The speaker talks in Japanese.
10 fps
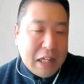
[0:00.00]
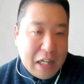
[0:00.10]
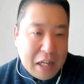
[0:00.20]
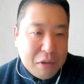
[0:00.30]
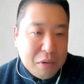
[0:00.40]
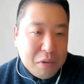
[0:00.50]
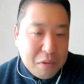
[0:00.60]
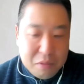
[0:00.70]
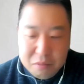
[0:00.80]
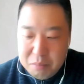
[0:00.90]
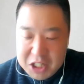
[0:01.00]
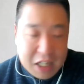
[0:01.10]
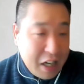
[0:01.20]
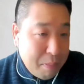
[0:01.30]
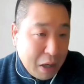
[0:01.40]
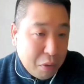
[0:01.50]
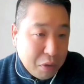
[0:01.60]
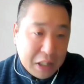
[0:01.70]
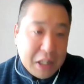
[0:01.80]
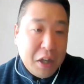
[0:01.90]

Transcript: あの、まあ、知らない番号だったけ